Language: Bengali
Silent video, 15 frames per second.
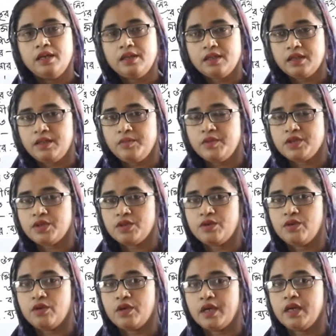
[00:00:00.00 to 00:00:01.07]
ইত্যাদি
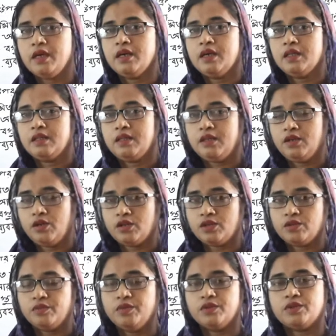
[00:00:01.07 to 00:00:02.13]
বিষয়গুলোকে তিনি
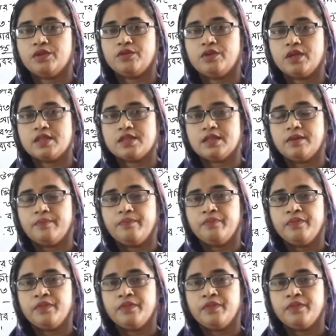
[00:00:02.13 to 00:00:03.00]
অন্তর্ভুক্ত করেছেন